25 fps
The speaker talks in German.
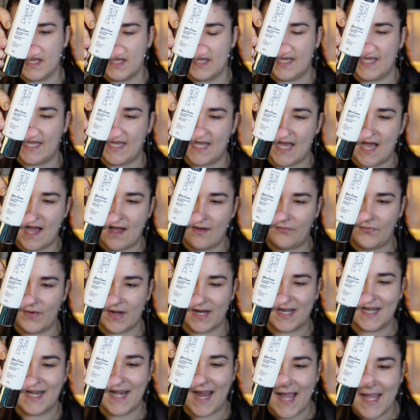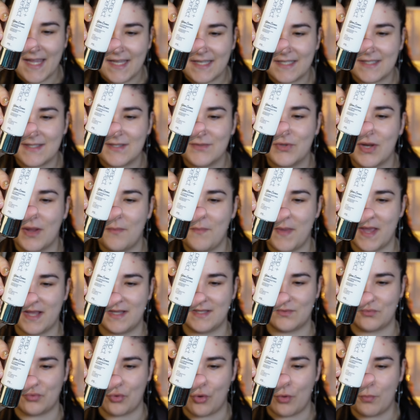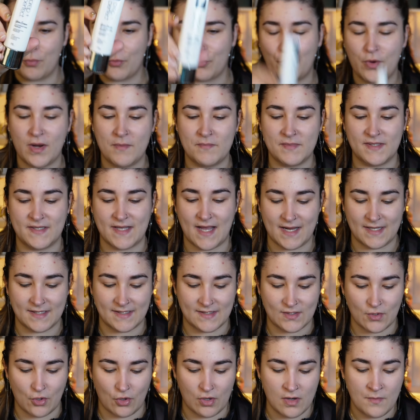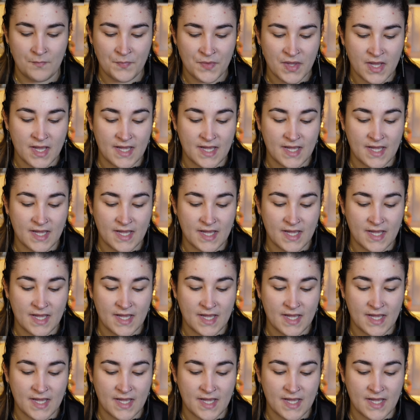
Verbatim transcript: ja, Vergleich zu der Max Strobe Cream sein soll.